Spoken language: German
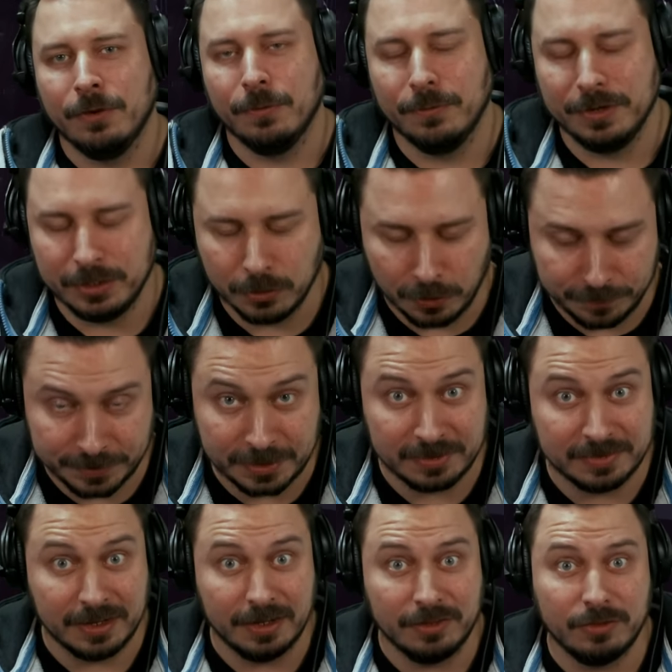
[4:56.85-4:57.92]
Und ich hoffe,
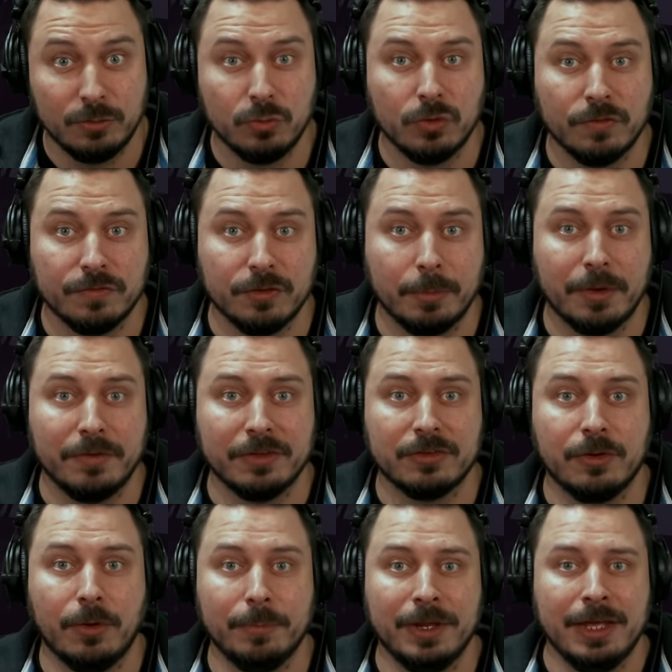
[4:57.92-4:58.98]
dass da in Zukunft nochmal was
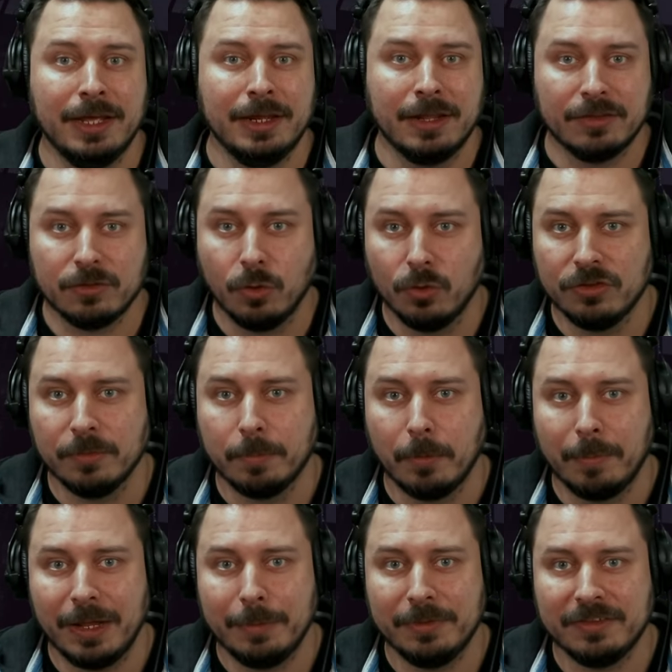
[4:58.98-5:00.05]
kommt. Das große
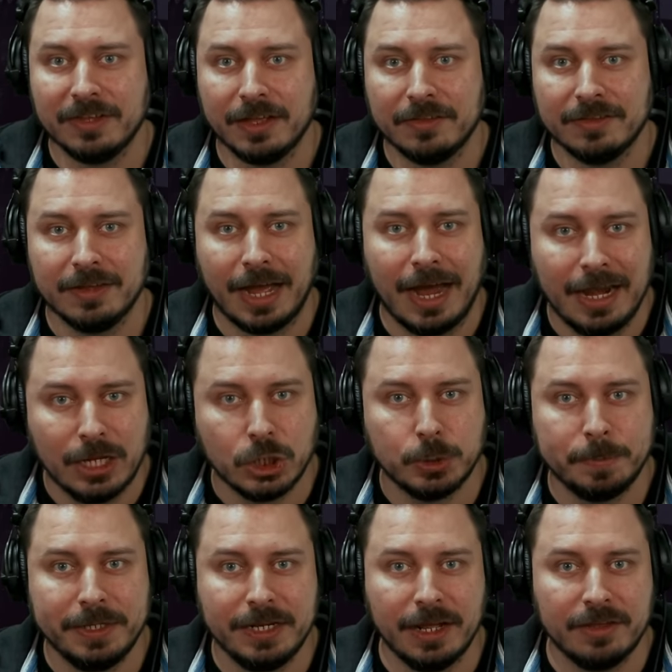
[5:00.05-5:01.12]
Problem ist jetzt, alle
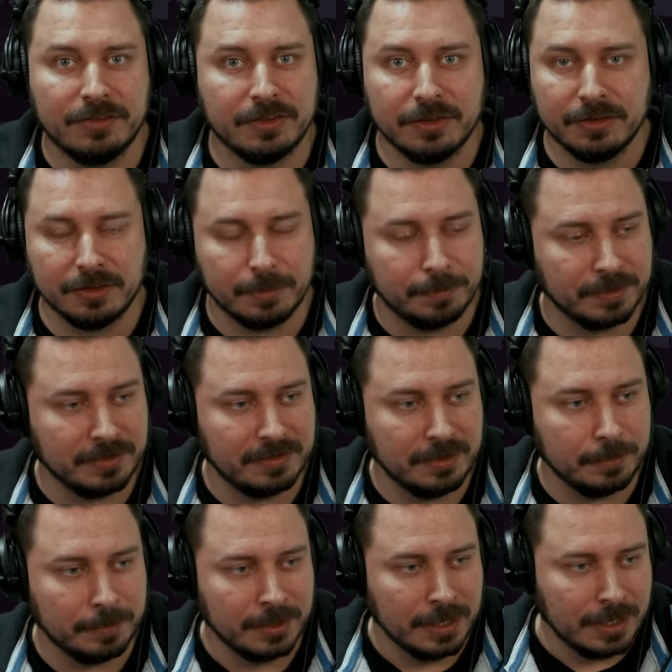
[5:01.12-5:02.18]
Spieler sind im
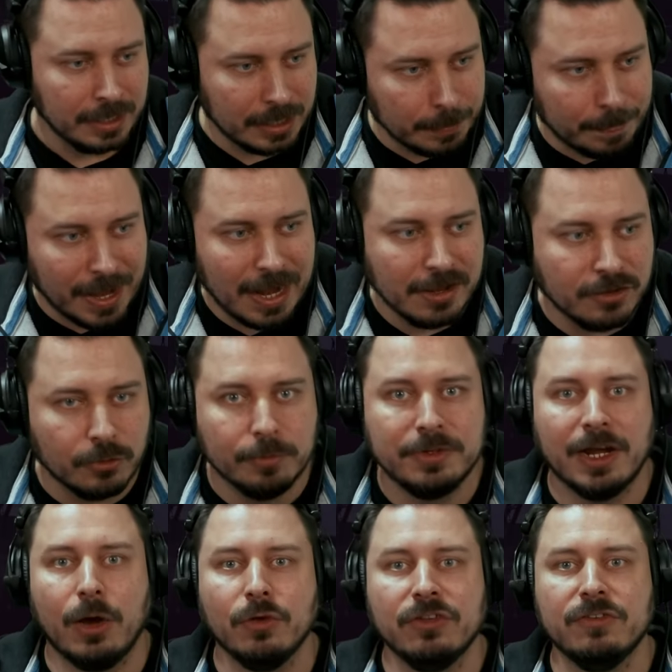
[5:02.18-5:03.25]
Prinzip geballt um
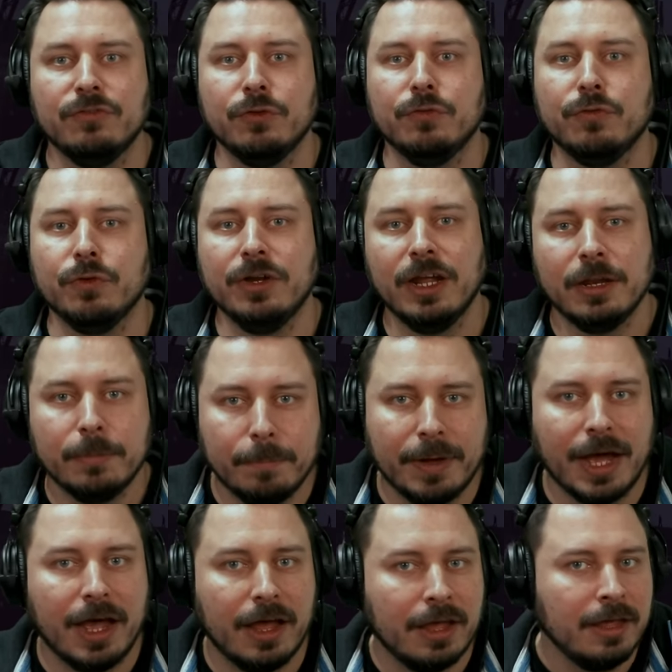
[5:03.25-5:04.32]
1500. Ein
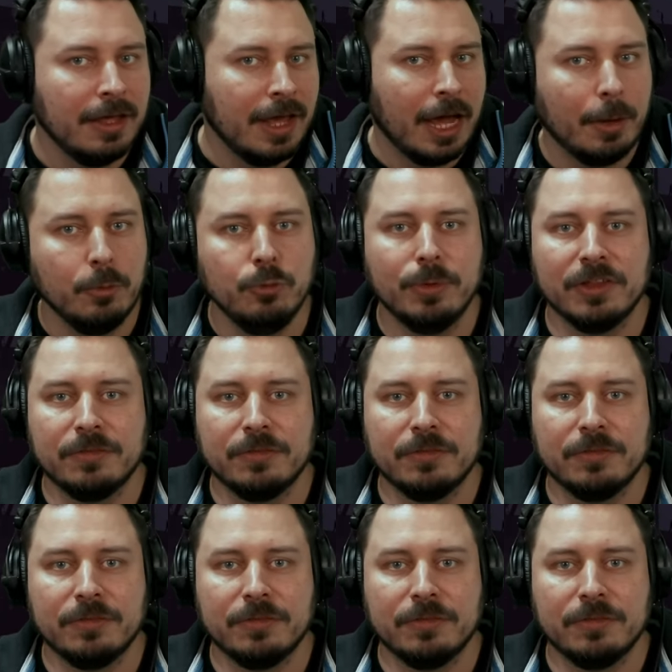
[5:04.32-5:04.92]
paar haben über